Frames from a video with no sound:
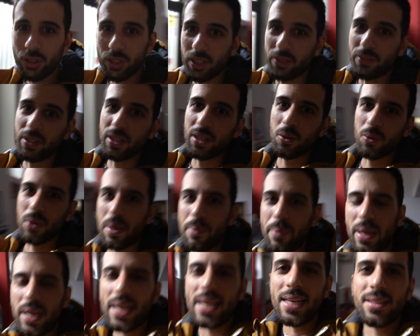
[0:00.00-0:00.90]
di avere una
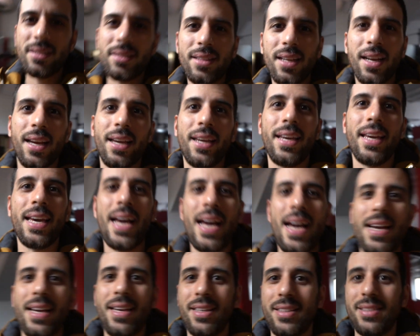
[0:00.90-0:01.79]
palestra è che
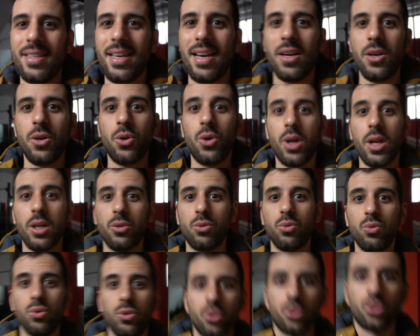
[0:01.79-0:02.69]
anche se è ancora
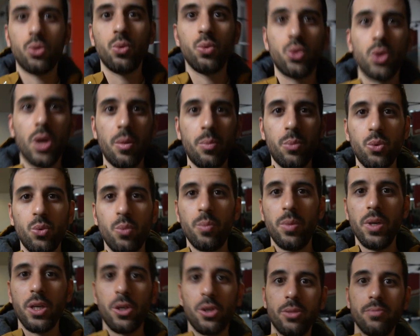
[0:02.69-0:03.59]
tutto chiuso al
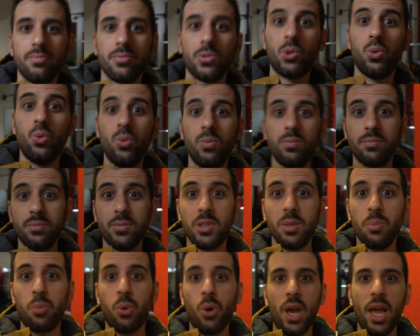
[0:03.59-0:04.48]
pubblico, tu
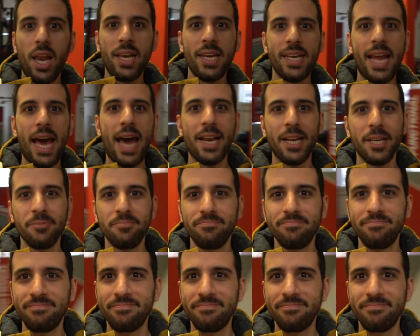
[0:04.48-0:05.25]
ti puoi allenare.